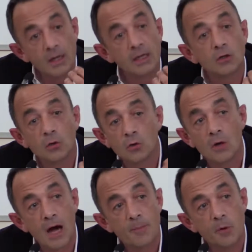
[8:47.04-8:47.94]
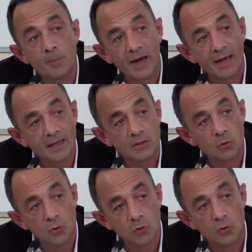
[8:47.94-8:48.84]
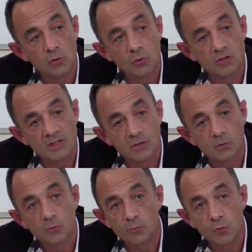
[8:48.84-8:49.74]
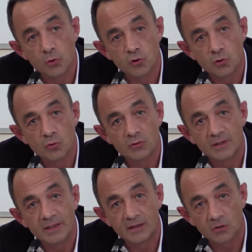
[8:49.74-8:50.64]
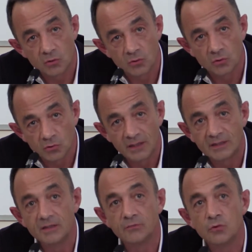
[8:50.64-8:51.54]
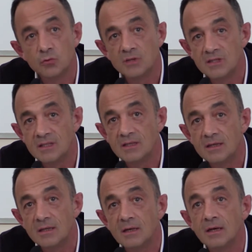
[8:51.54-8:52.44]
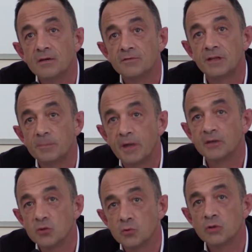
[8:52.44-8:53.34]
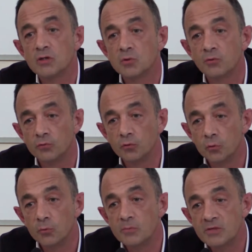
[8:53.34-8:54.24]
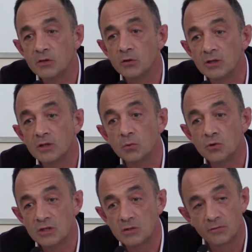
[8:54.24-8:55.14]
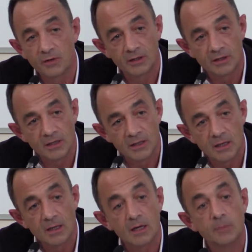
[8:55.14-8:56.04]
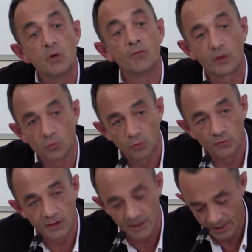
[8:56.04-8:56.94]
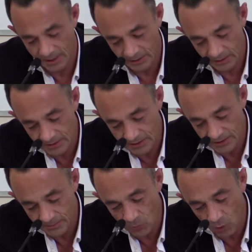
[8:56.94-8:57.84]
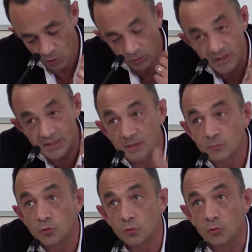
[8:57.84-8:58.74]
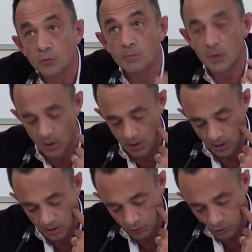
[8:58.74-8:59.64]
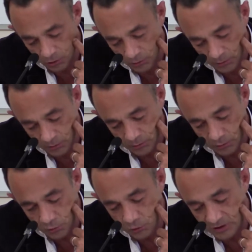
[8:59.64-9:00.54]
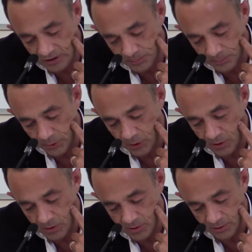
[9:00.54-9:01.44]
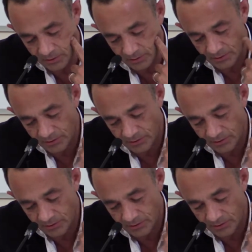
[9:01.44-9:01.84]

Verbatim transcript: et que à peu près dans le, le 50% des tentatives de suicide faites par des gens qui souffrent de troubles psychotiques ou schizophréniques, eh bien on va retrouver des éléments, des symptômes de, type dépressif. Euh,